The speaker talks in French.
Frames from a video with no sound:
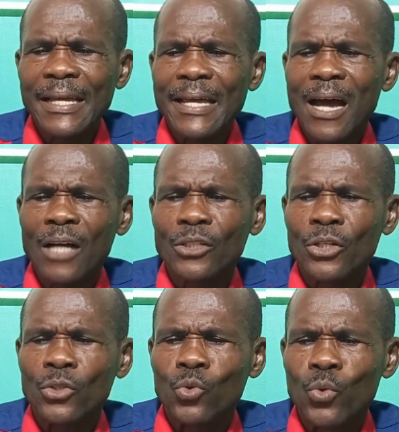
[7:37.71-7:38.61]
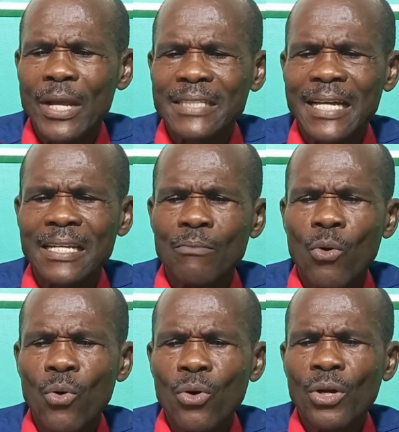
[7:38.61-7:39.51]
et entre tous les
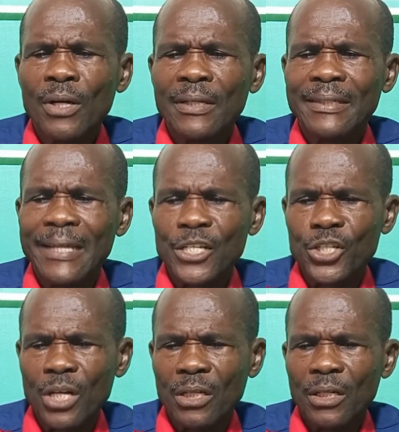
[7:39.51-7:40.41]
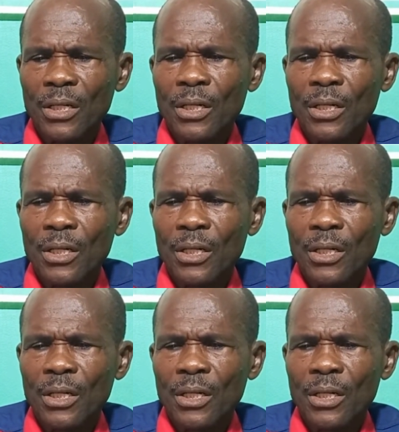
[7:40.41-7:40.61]
animaux des champs.